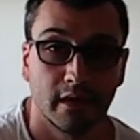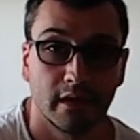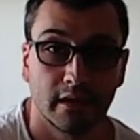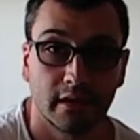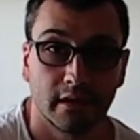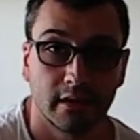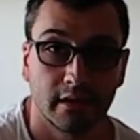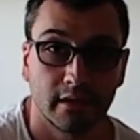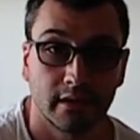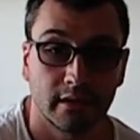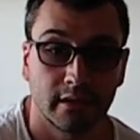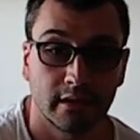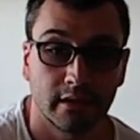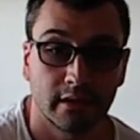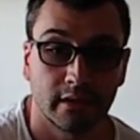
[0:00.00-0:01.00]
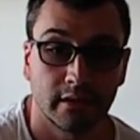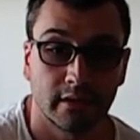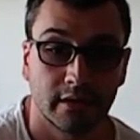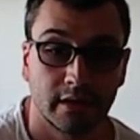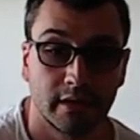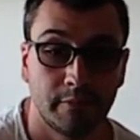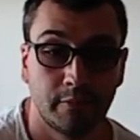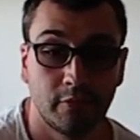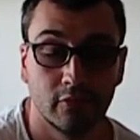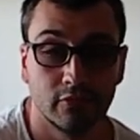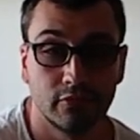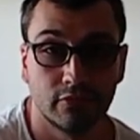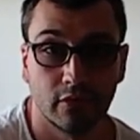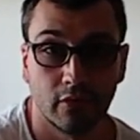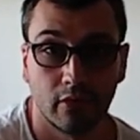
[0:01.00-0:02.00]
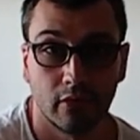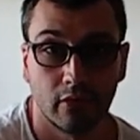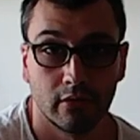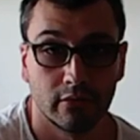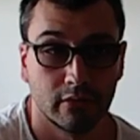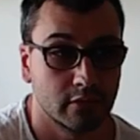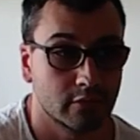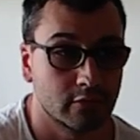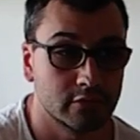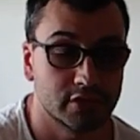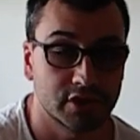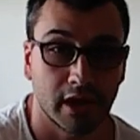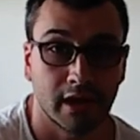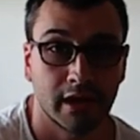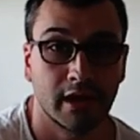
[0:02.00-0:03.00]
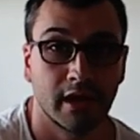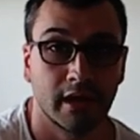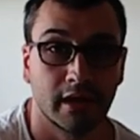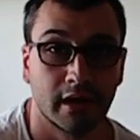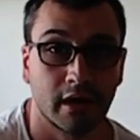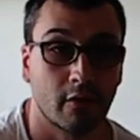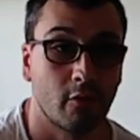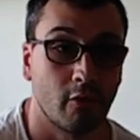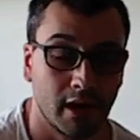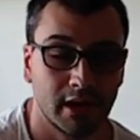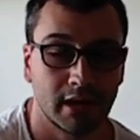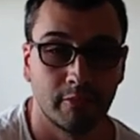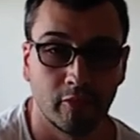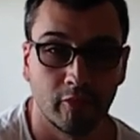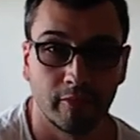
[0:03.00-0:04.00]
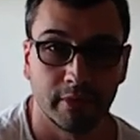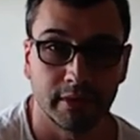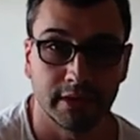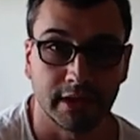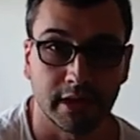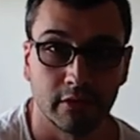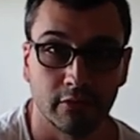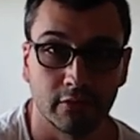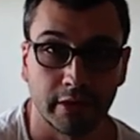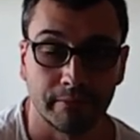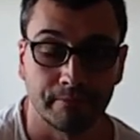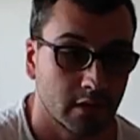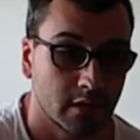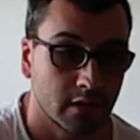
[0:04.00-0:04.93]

e il punto eh, cruciale era quale pompa di calore.